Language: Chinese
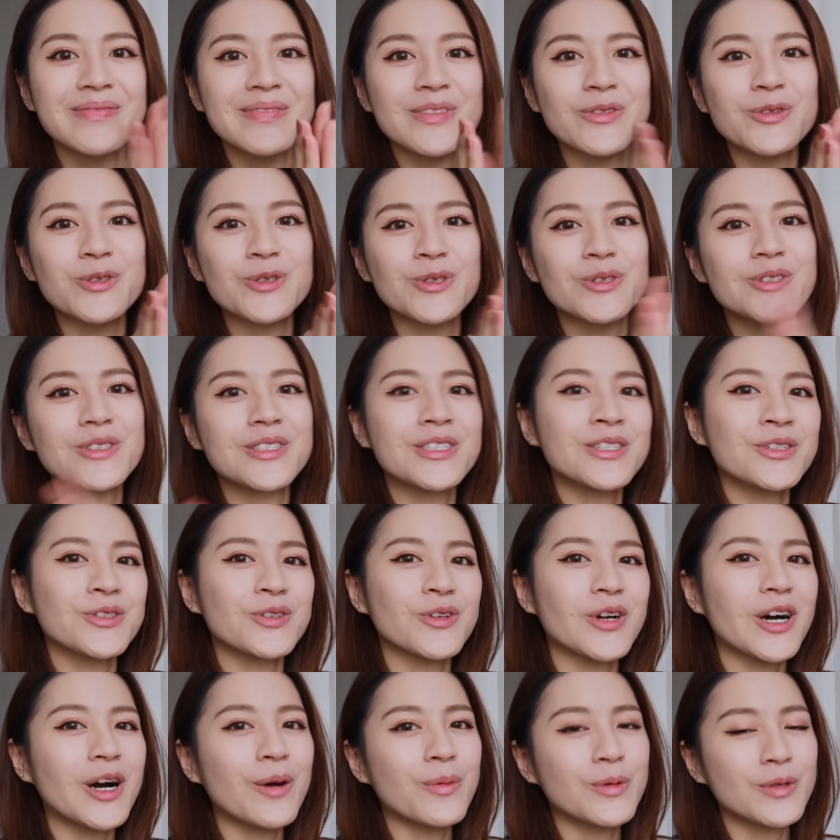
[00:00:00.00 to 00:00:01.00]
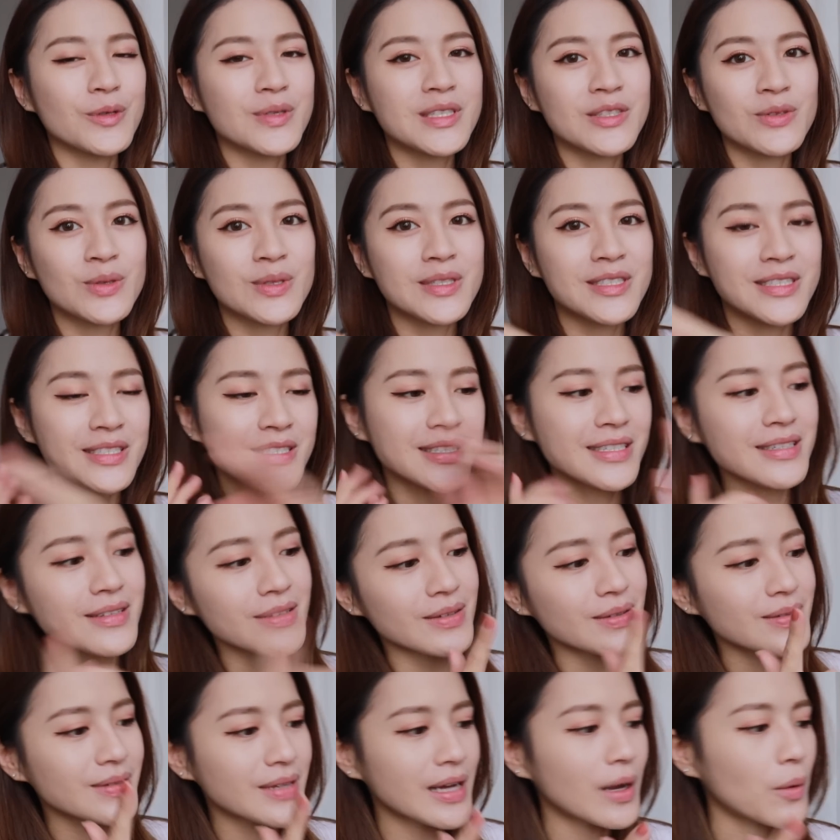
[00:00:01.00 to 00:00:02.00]
如果说你有兴趣的话，我们就继续实测
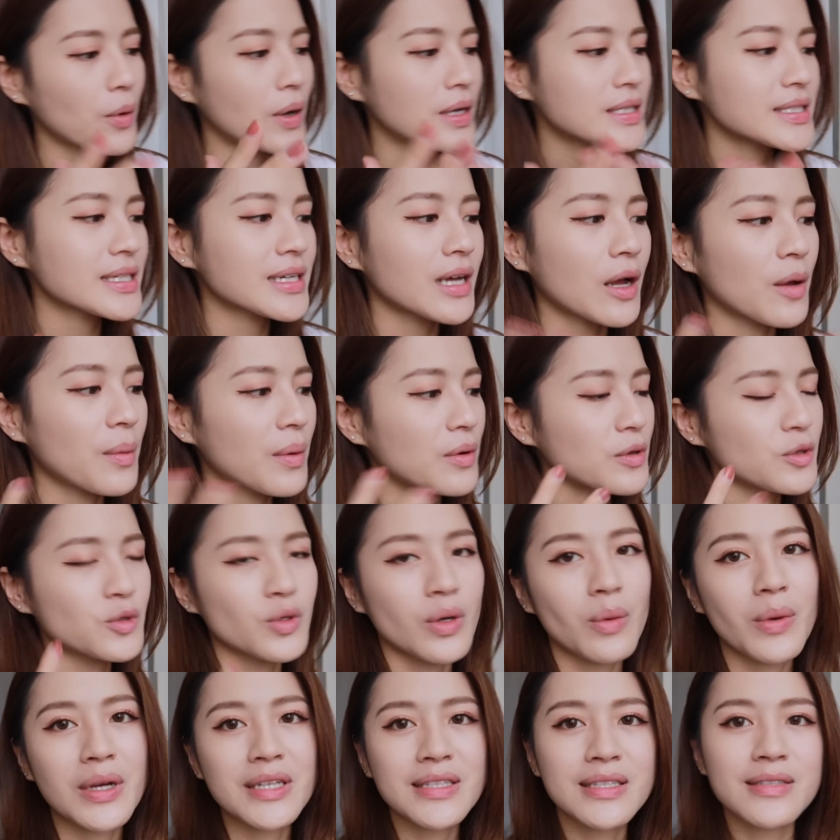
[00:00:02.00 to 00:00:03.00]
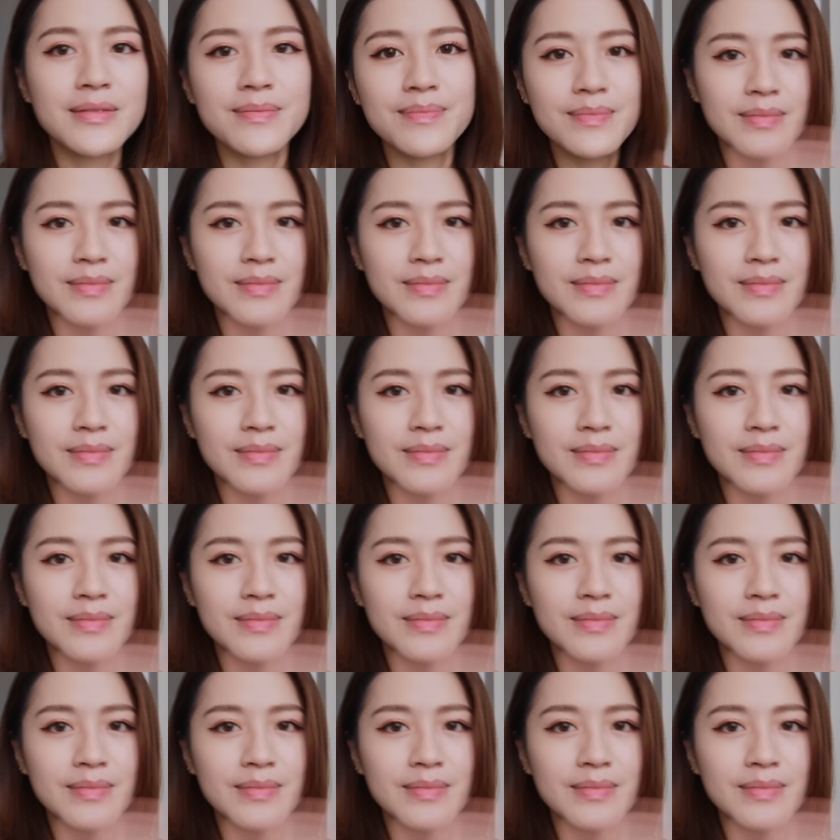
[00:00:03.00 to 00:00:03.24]
喽。啊，我要先盖把我的妆完成，